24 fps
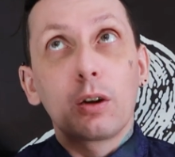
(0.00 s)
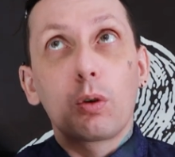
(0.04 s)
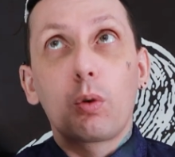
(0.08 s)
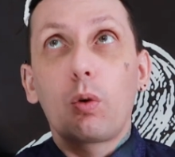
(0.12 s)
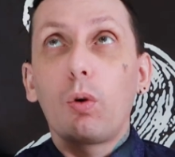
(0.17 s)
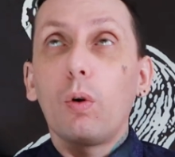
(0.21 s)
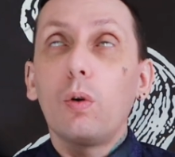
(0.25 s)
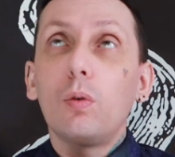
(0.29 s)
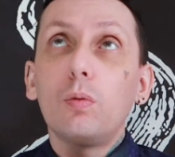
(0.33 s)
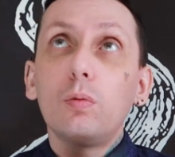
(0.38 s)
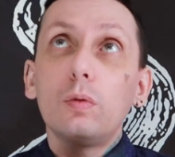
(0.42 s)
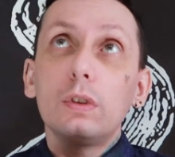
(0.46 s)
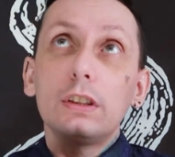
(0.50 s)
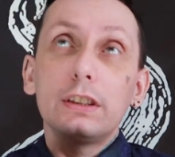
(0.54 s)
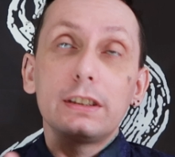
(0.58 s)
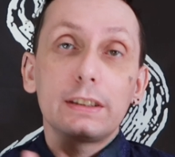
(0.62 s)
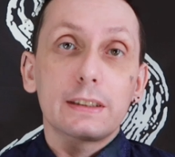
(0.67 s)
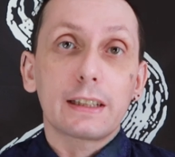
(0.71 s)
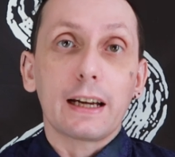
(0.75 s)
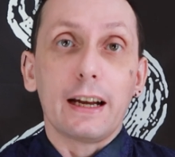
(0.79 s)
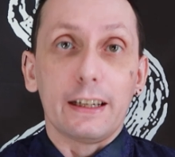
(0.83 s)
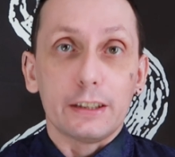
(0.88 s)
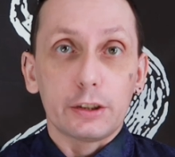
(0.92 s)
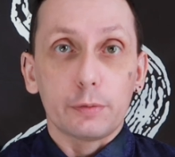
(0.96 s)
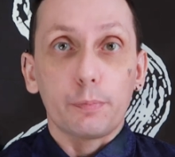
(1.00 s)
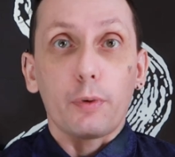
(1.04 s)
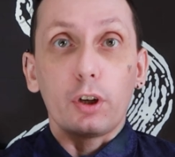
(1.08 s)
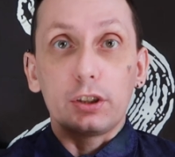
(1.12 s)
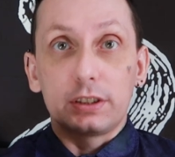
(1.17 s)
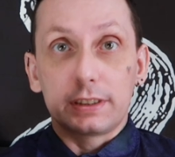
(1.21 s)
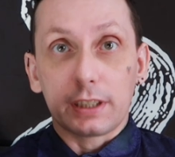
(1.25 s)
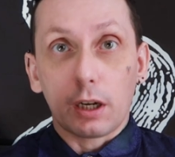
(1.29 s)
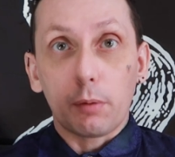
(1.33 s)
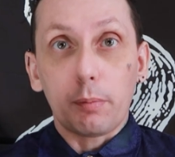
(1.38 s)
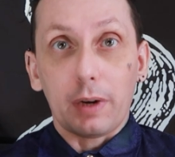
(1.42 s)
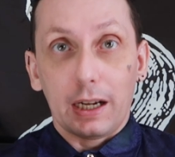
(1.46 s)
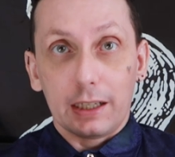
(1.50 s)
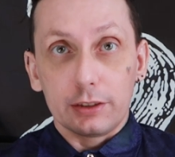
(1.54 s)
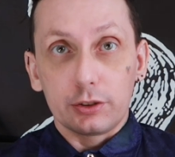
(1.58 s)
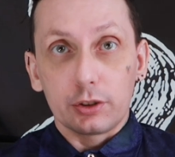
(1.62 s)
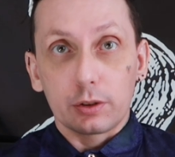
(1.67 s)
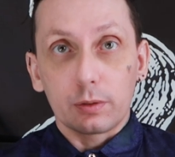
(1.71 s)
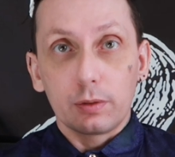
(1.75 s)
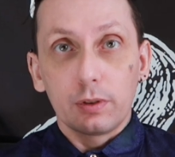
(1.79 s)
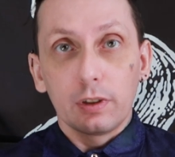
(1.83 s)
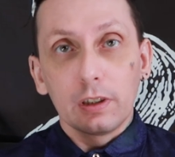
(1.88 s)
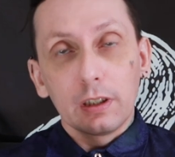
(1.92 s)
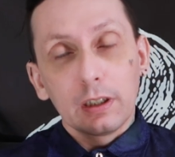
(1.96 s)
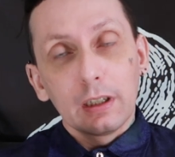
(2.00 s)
com estresse pós-traumático.